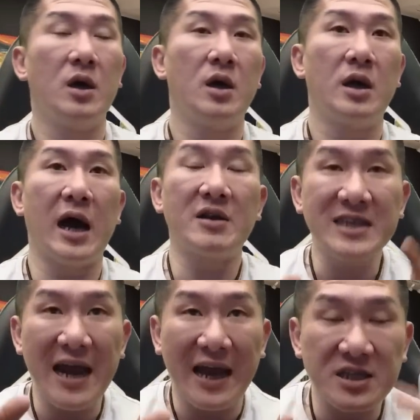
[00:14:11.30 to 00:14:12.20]
然后
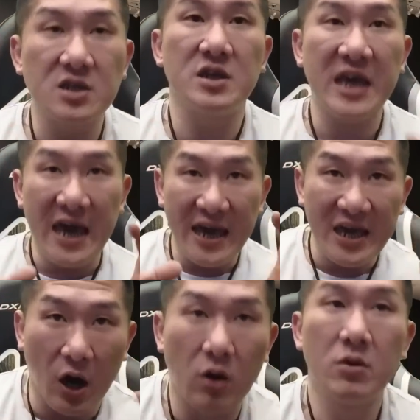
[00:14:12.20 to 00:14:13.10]
再来是也
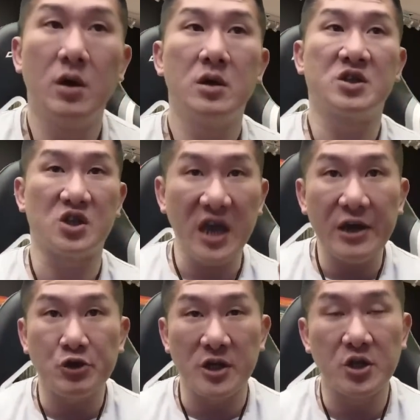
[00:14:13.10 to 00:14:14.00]
有职业
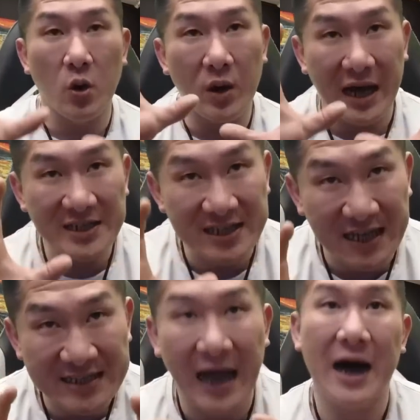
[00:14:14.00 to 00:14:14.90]
选手会来现
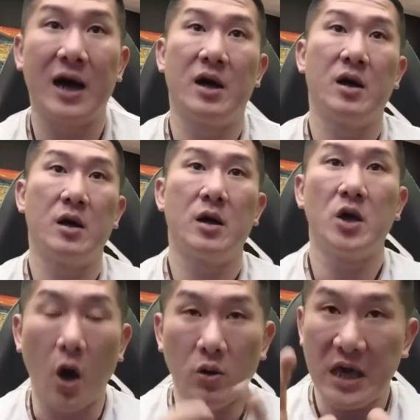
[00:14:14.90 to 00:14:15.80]
场打，
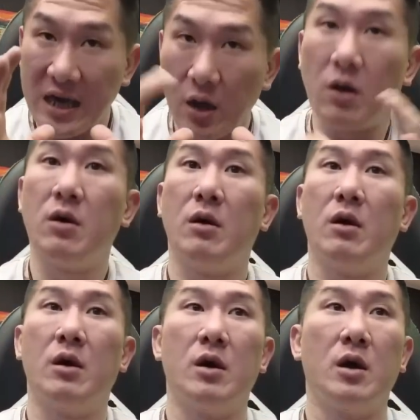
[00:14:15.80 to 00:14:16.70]
有也有
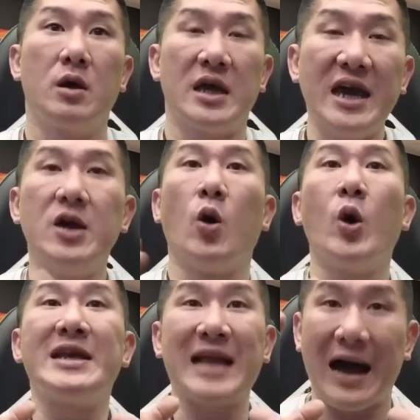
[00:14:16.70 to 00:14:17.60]
也有会打